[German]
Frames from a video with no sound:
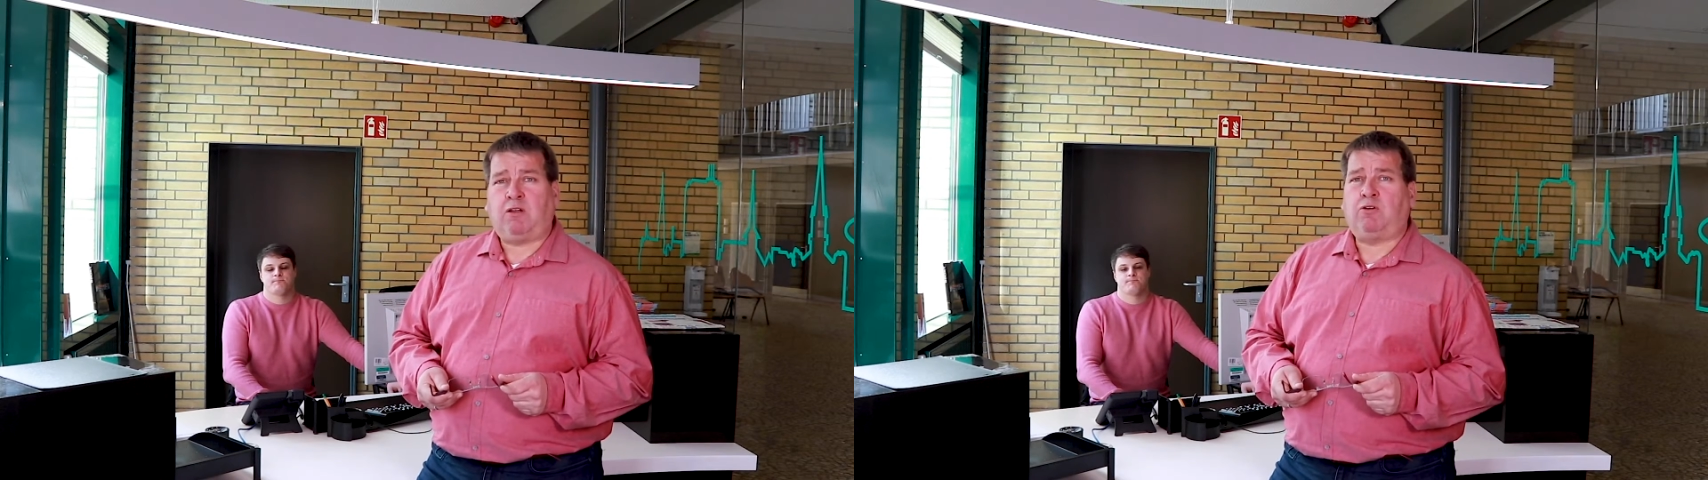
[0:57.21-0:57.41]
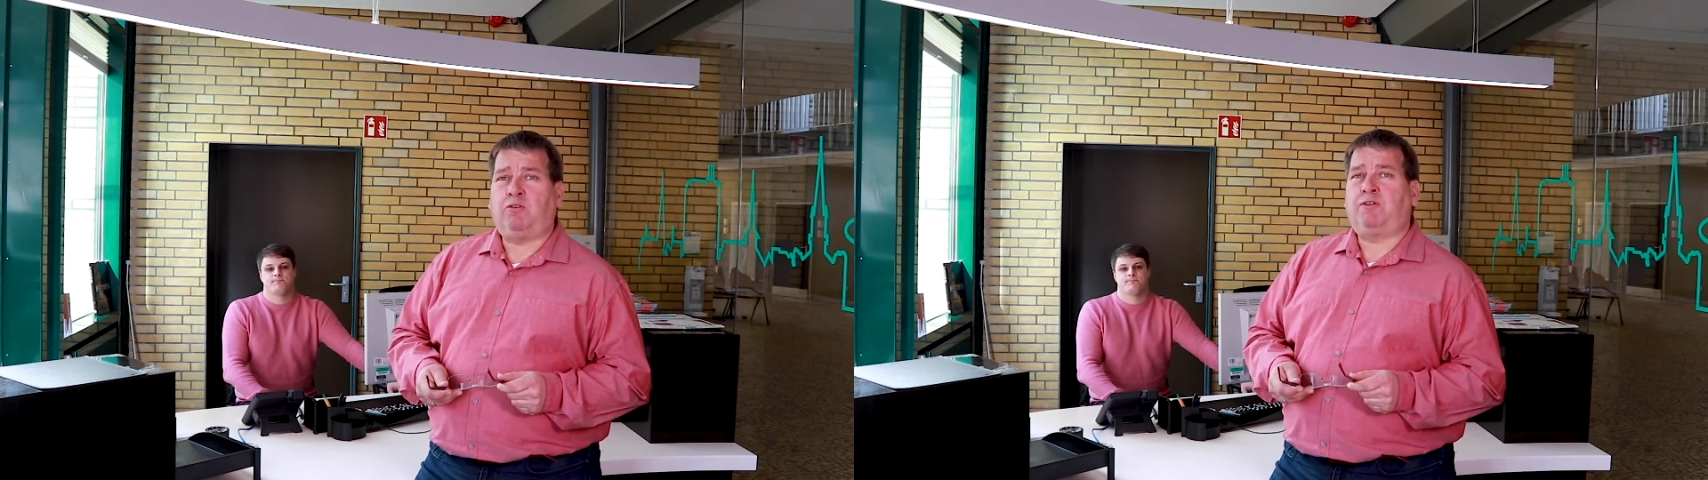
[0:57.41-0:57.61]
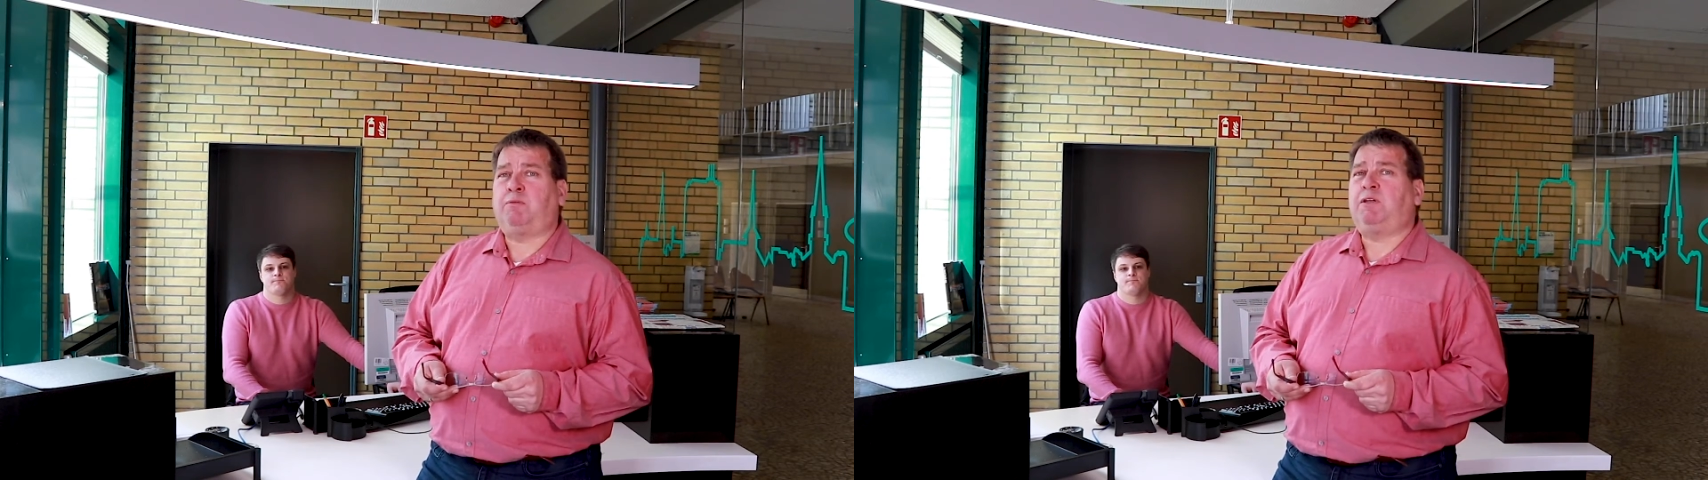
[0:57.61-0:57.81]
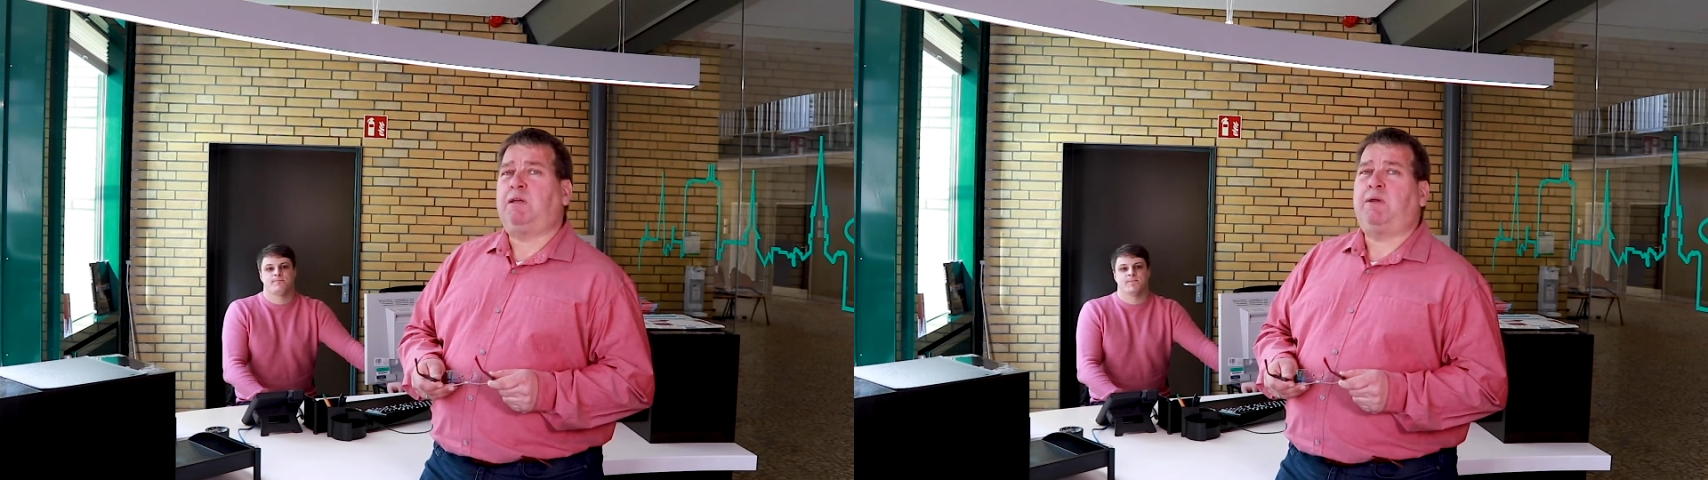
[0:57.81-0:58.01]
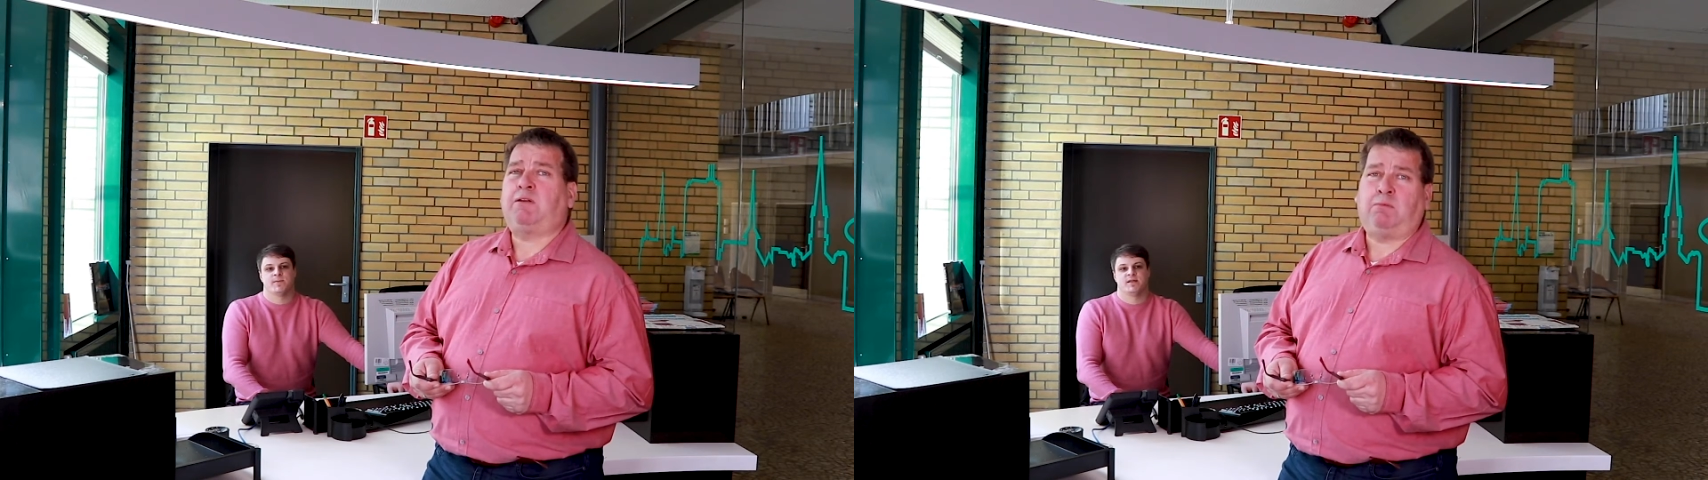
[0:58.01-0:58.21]
auch unsere
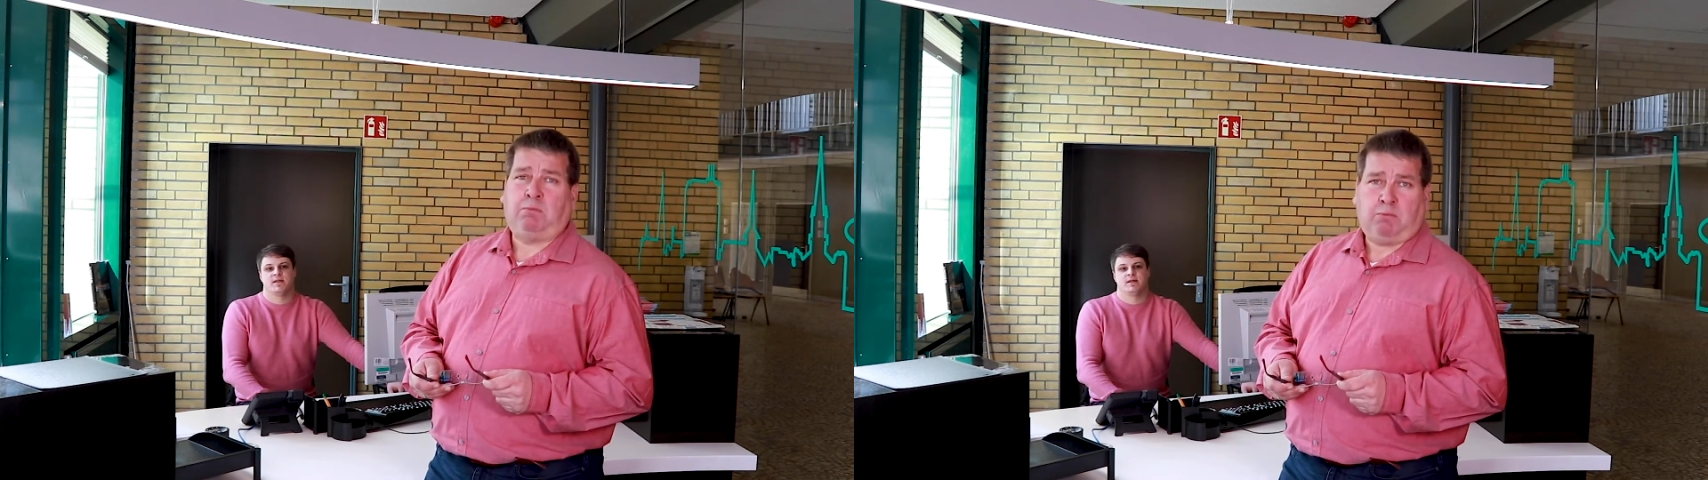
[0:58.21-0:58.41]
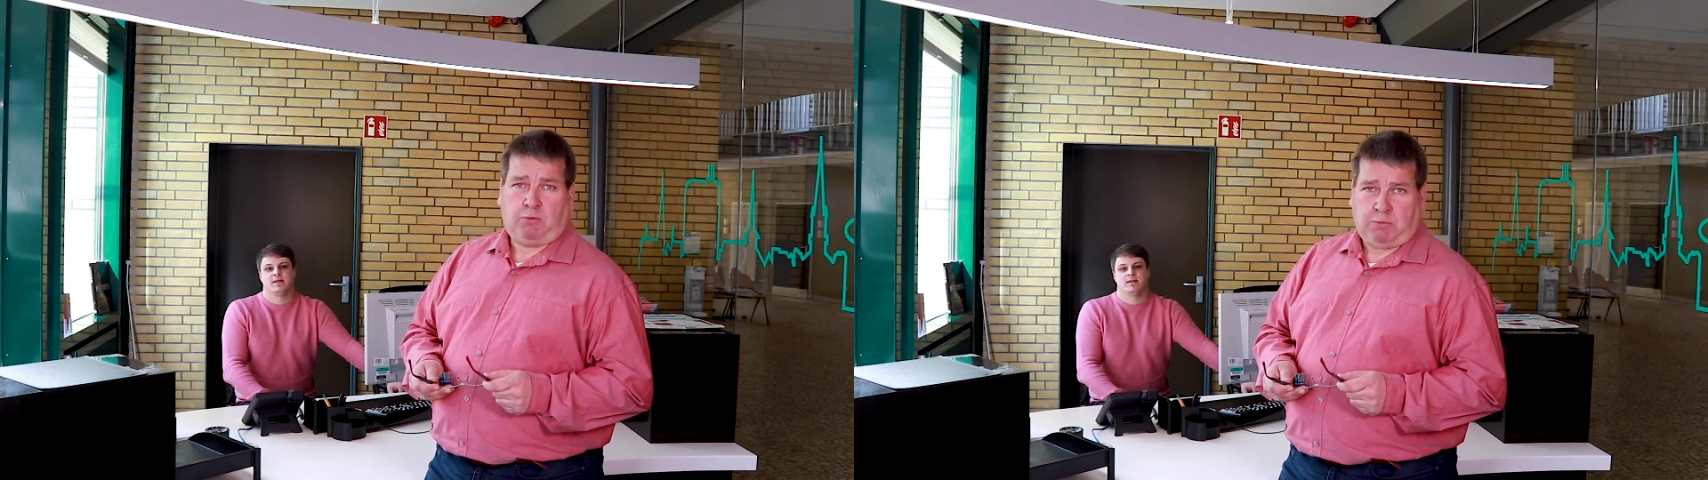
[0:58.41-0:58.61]
Mitarbeiterinnen